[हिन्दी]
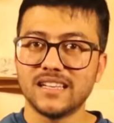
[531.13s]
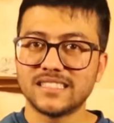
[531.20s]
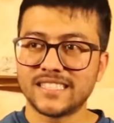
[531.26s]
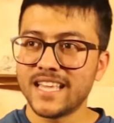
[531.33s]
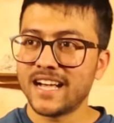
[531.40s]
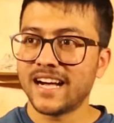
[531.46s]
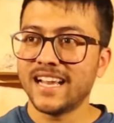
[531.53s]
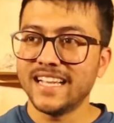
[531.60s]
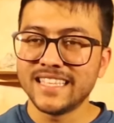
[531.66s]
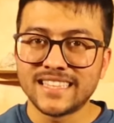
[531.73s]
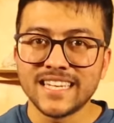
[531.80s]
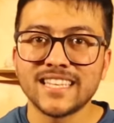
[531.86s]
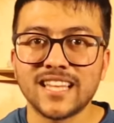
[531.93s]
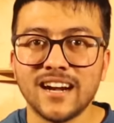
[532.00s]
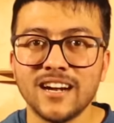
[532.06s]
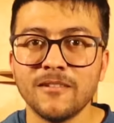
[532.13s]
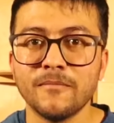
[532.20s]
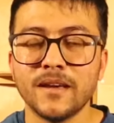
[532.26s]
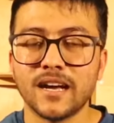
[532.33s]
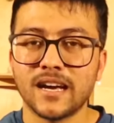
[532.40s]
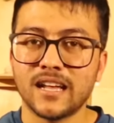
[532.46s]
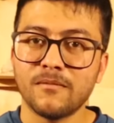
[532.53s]
से अगर इतनी ठंड
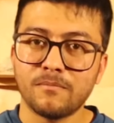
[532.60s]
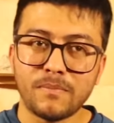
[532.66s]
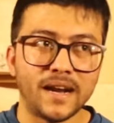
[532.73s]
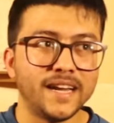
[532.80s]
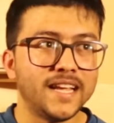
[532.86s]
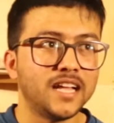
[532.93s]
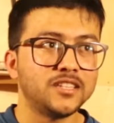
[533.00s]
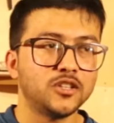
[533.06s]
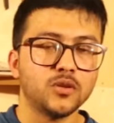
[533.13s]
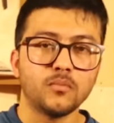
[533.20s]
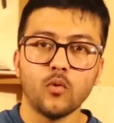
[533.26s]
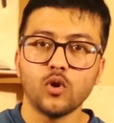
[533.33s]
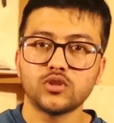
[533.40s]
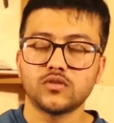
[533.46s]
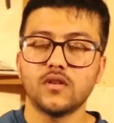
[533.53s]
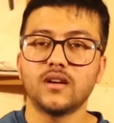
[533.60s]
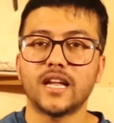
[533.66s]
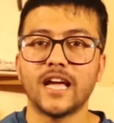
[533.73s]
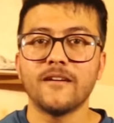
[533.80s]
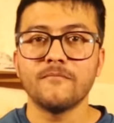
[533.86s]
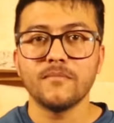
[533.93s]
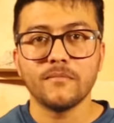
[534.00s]
में अगर पानी आती है तो मोस्ट ऑफ द
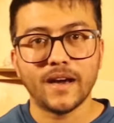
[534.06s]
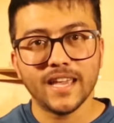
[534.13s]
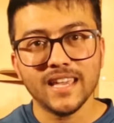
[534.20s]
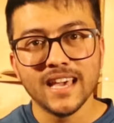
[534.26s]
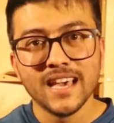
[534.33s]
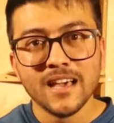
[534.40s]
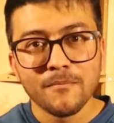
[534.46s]
टाइम भाई